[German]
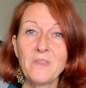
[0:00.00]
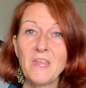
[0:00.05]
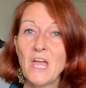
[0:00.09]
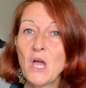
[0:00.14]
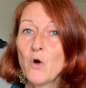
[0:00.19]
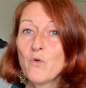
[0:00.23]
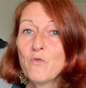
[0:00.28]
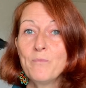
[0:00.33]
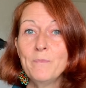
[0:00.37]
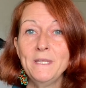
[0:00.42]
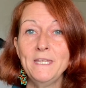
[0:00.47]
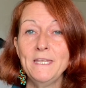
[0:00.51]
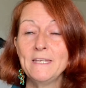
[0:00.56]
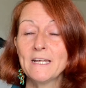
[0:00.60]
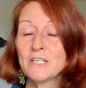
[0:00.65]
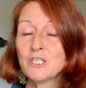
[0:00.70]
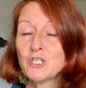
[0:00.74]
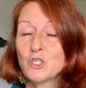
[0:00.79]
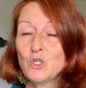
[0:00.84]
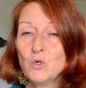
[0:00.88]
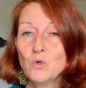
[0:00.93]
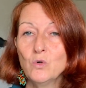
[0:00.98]
Auf
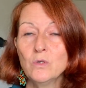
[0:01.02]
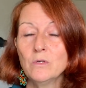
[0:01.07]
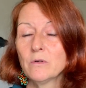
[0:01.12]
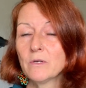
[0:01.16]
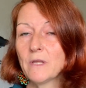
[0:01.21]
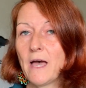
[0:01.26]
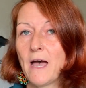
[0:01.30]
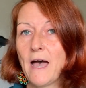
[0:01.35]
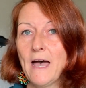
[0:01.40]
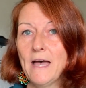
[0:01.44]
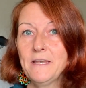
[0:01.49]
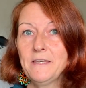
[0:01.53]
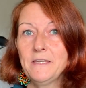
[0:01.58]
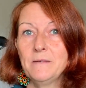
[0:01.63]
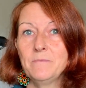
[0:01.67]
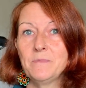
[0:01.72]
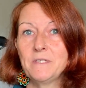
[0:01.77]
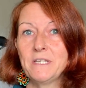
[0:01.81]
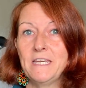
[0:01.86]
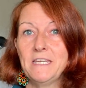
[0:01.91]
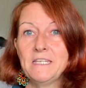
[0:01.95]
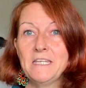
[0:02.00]
Meditation oder
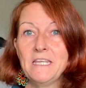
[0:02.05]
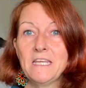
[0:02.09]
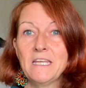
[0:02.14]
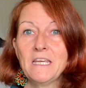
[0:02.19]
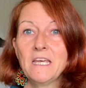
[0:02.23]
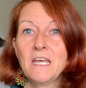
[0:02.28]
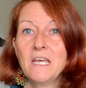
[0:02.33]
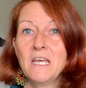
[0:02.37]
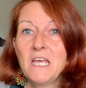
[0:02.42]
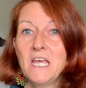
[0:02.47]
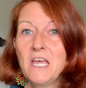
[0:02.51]
Atemtechniken